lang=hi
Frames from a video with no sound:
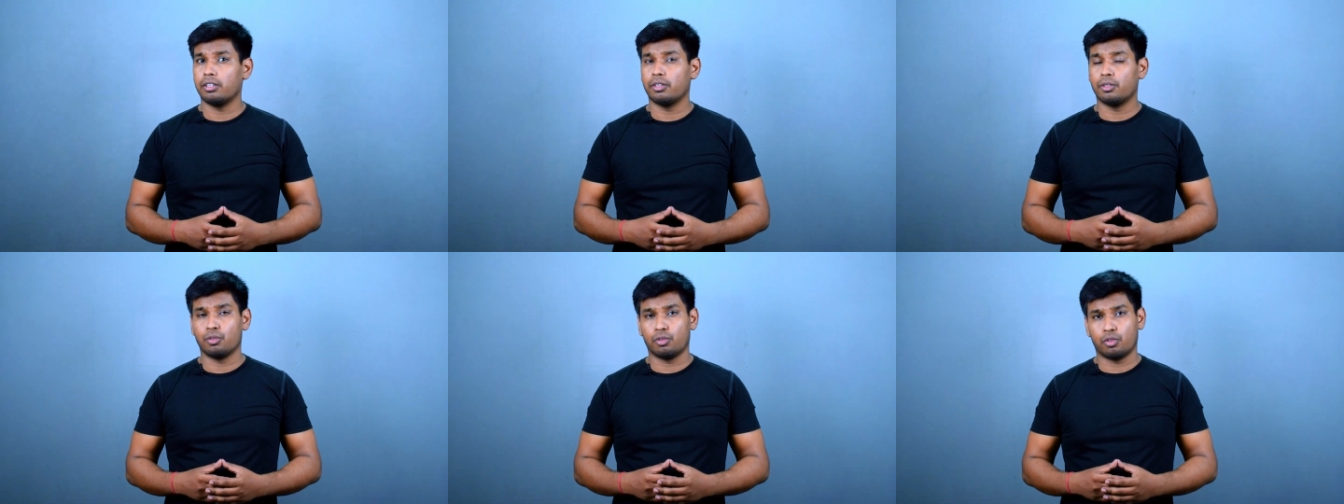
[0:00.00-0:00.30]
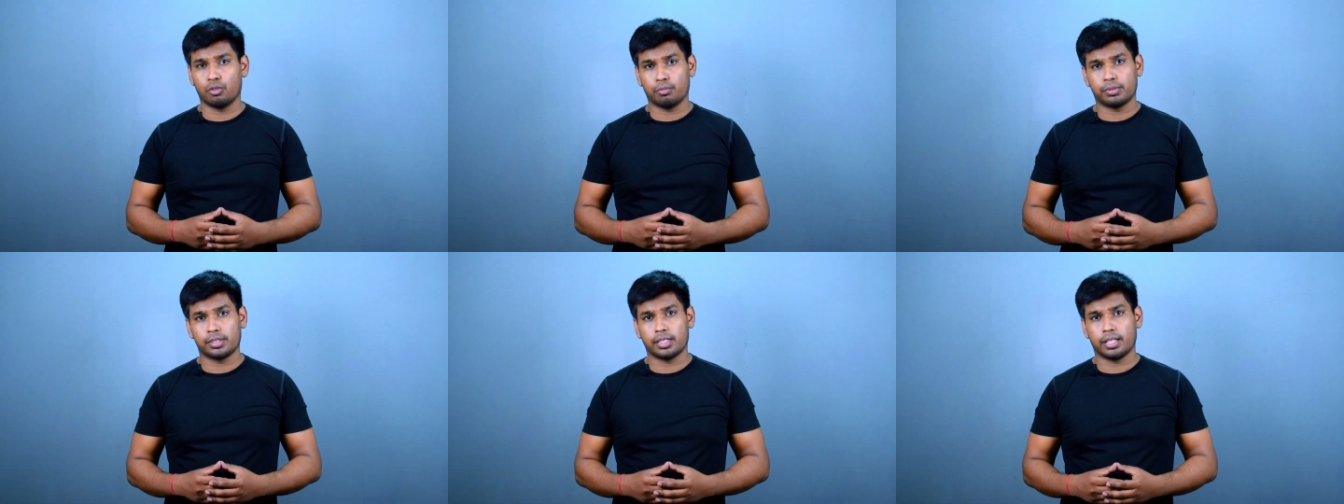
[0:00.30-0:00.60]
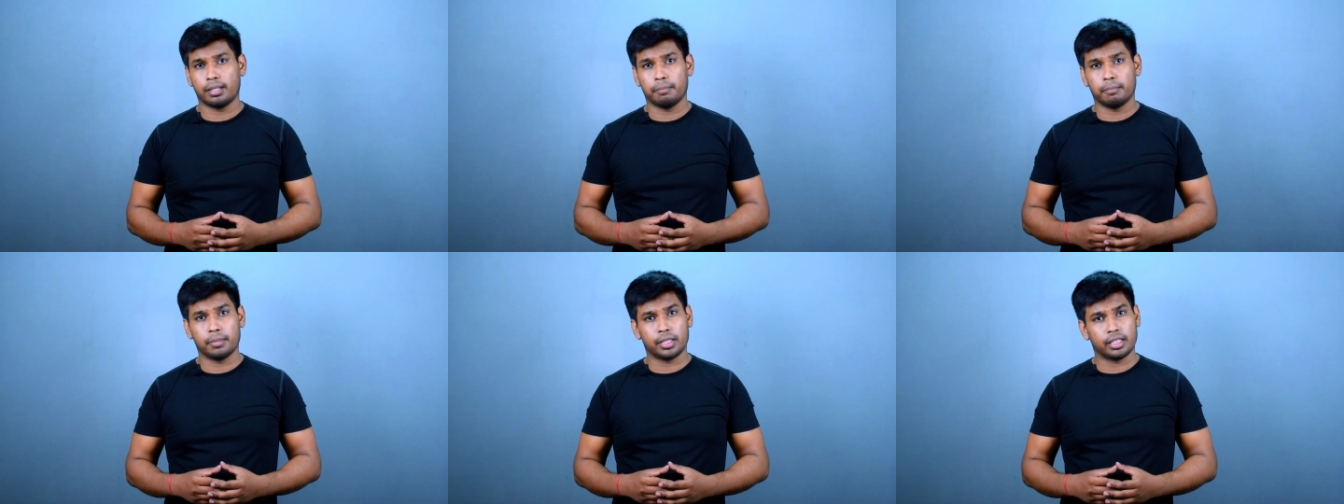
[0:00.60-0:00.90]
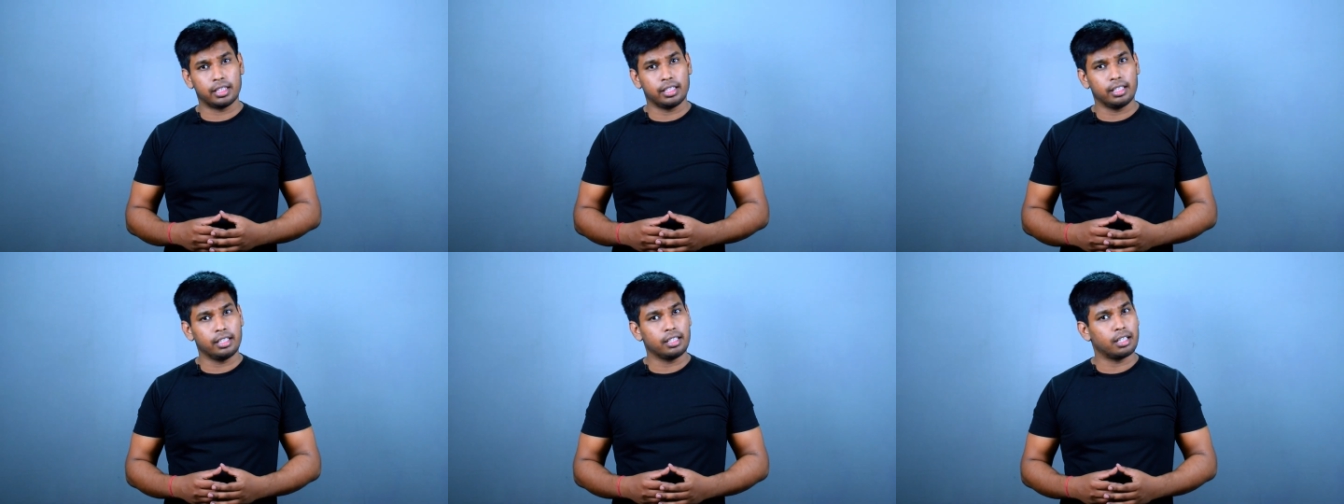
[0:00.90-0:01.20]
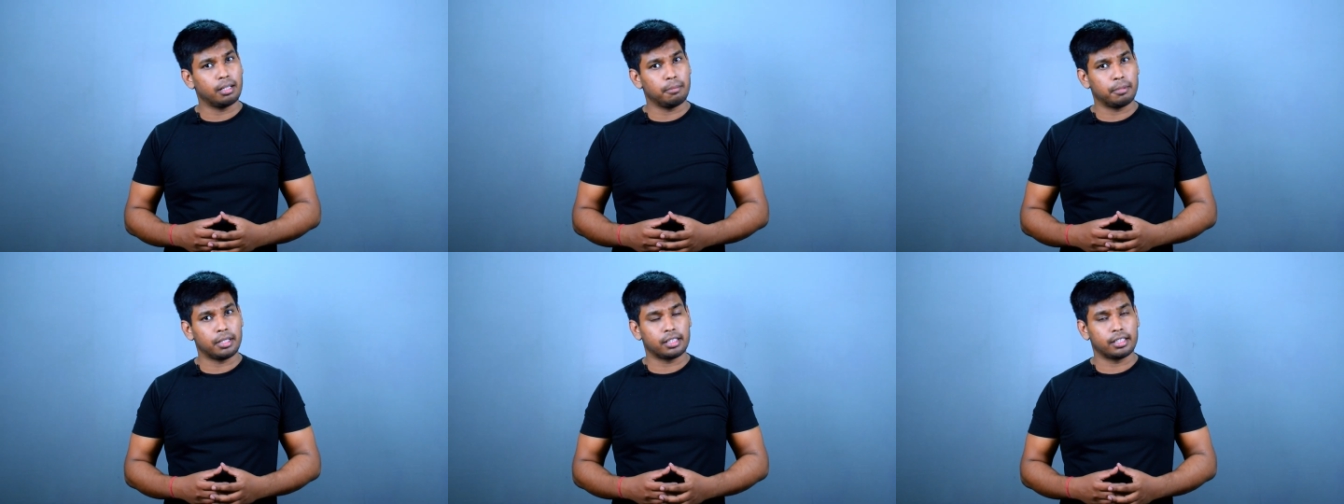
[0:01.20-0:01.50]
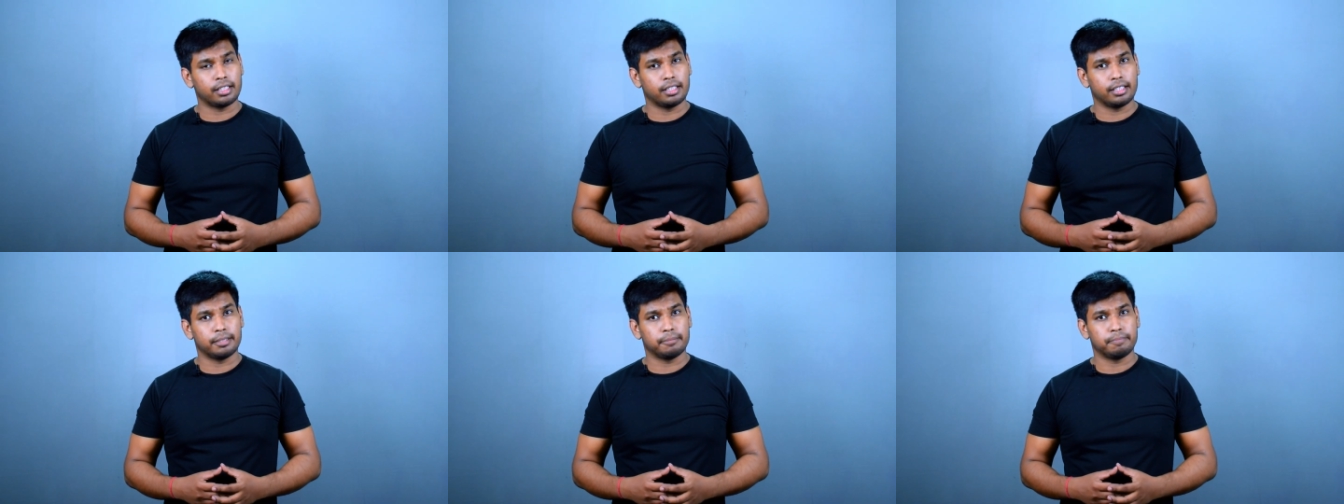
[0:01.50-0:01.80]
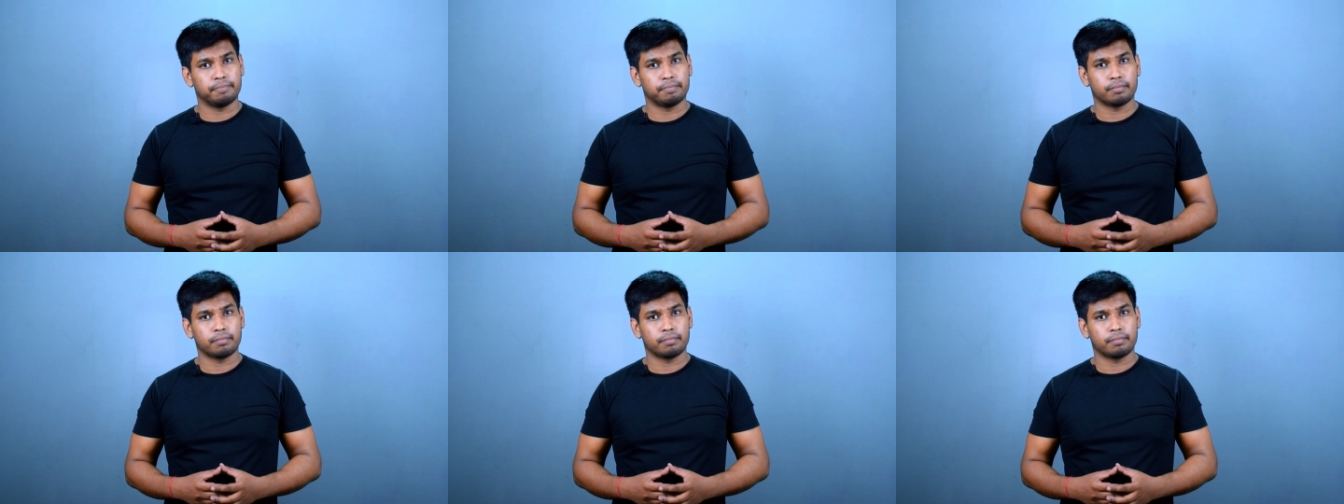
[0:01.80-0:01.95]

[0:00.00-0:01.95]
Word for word: यूट्यूब से मंथली कमाते हैं